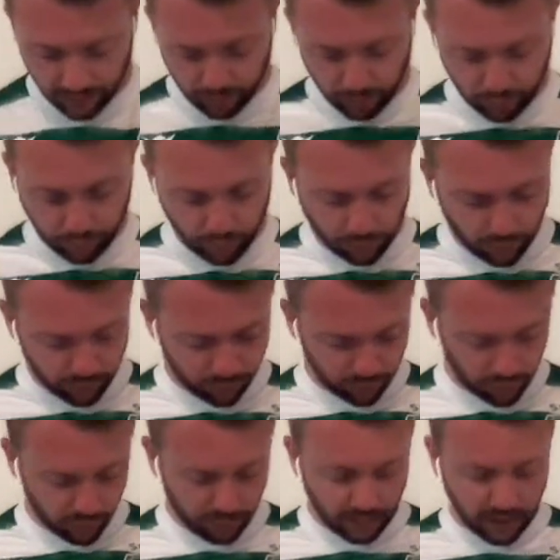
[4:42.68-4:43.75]
pour
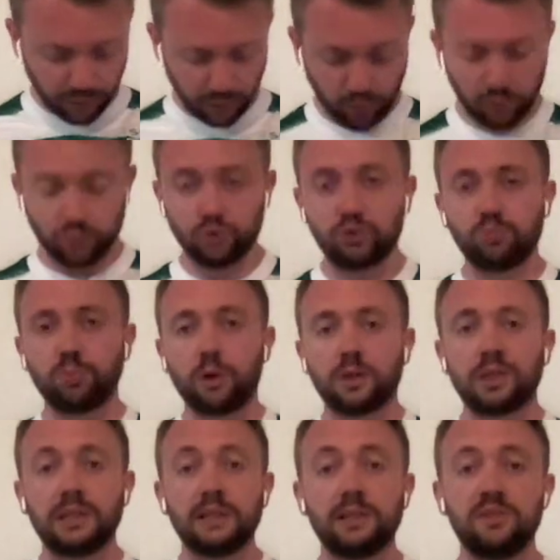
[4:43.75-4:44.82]
ce maillot du
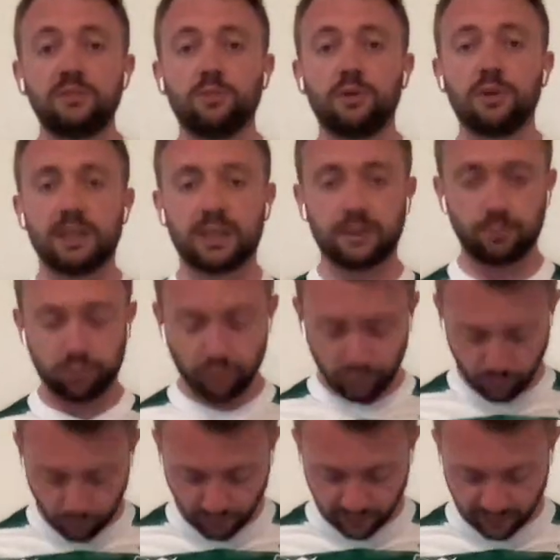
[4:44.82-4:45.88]
Sporting Lisbonne qui est
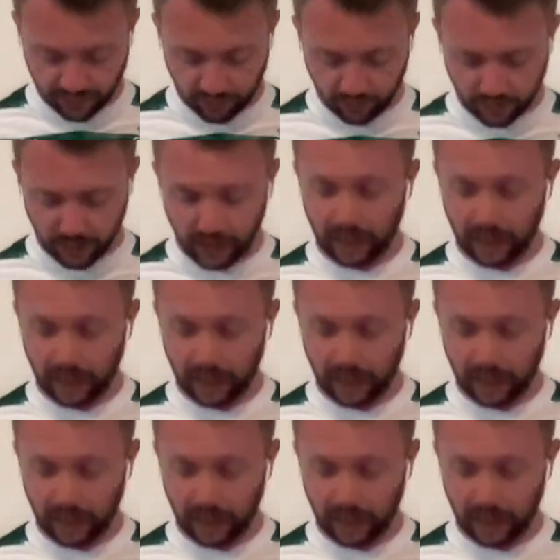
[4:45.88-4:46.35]
plutôt sympa